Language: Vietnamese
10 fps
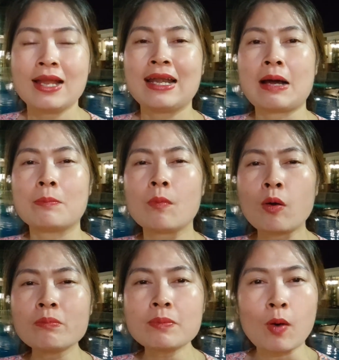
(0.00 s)
là
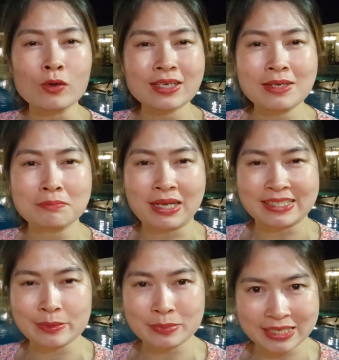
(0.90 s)

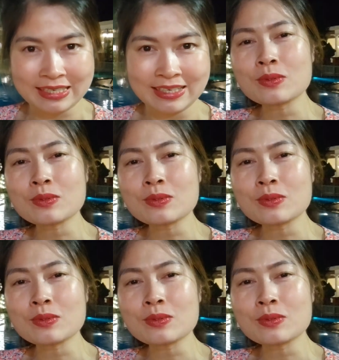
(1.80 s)
44.700 tỷ.